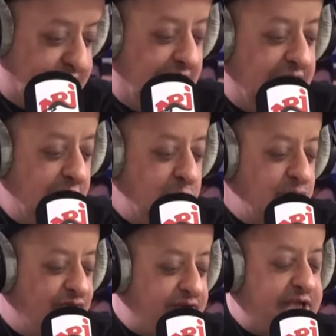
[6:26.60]
quel, est
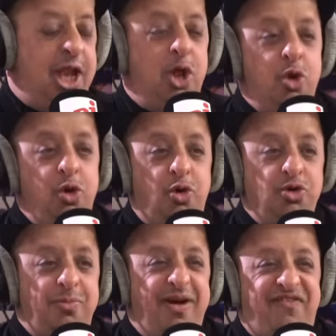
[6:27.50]
le,
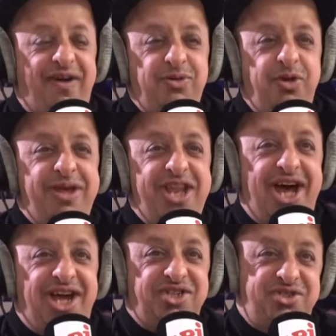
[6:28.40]
nom de ma femme de
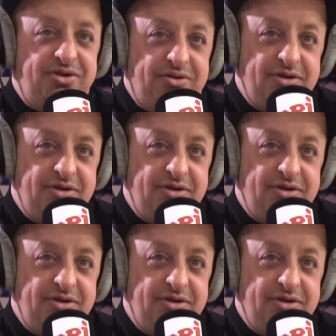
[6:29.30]
ménage